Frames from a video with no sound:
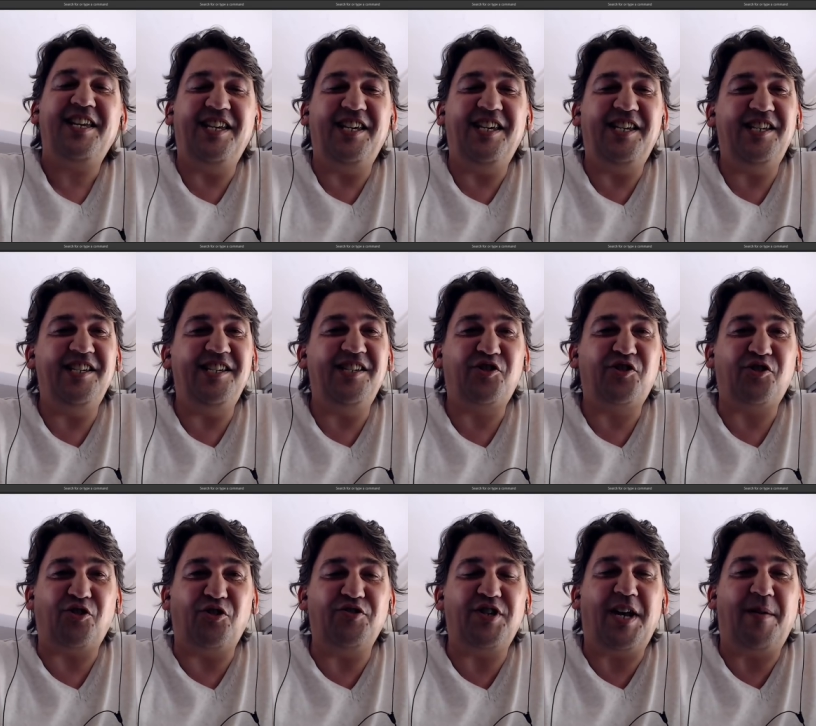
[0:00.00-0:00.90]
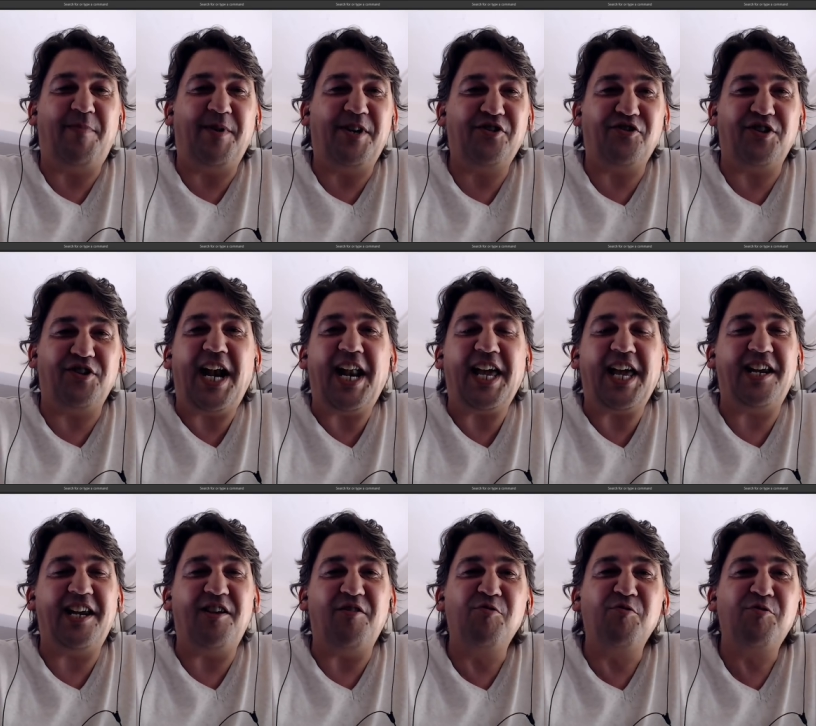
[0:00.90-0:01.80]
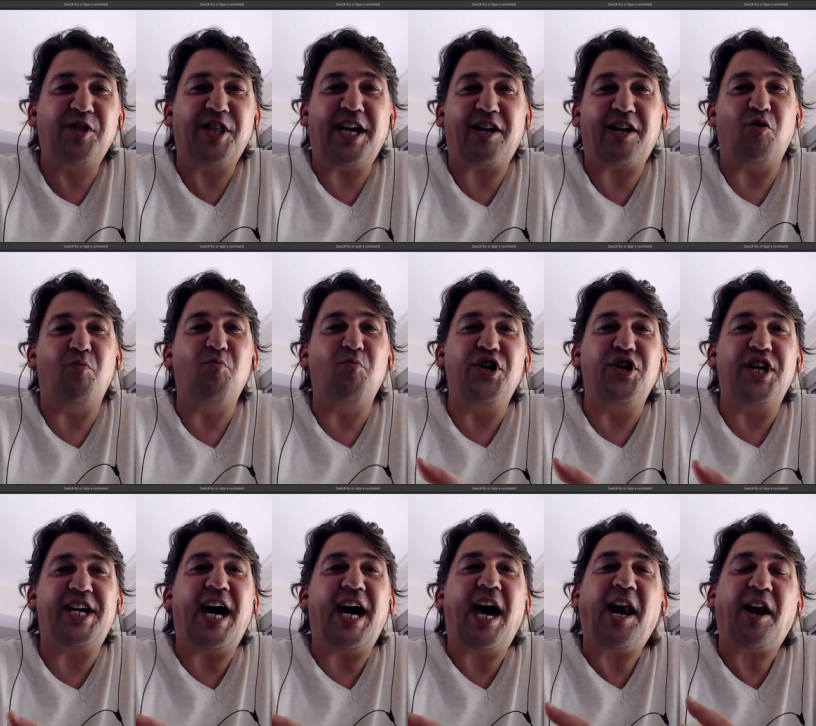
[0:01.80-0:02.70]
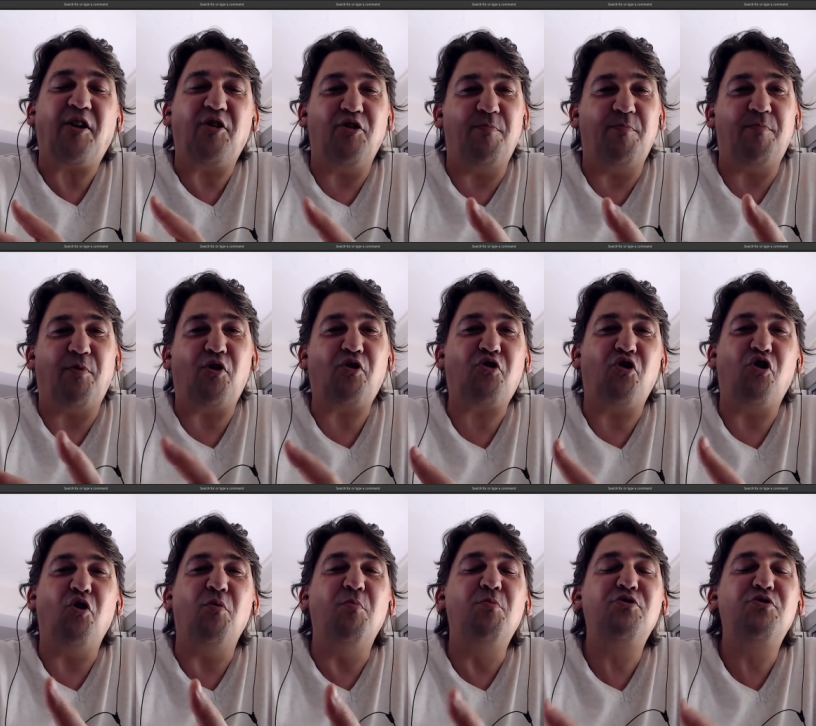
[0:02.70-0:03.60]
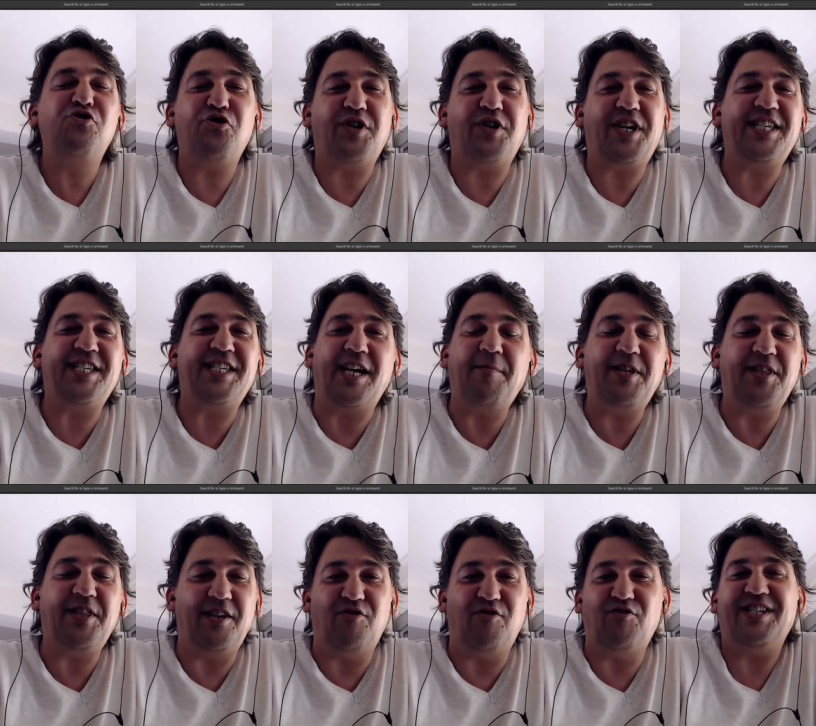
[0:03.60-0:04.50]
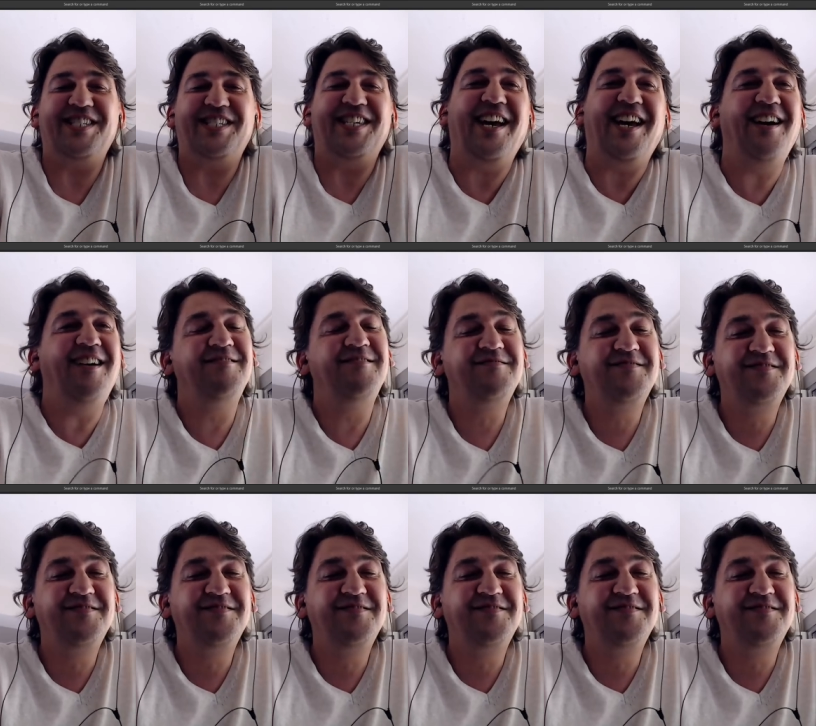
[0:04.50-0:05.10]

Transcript: y soy una persona a la que le gusta comunicar lo poco o mucho que sabe de lo que sea.